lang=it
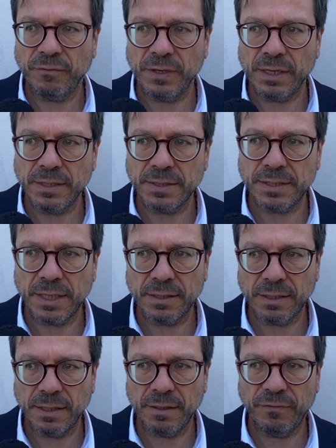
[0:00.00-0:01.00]

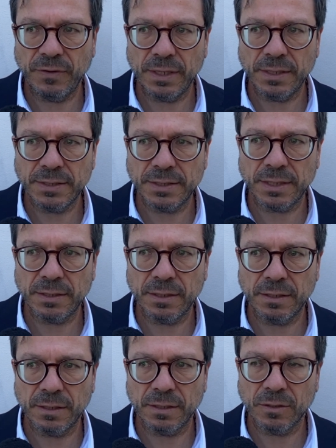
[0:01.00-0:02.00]
finalizzate,
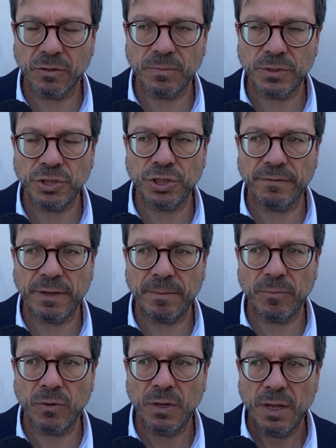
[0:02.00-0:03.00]
finalizzate eh, come
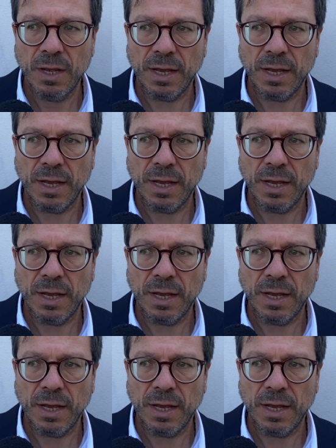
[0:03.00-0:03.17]
dicevamo,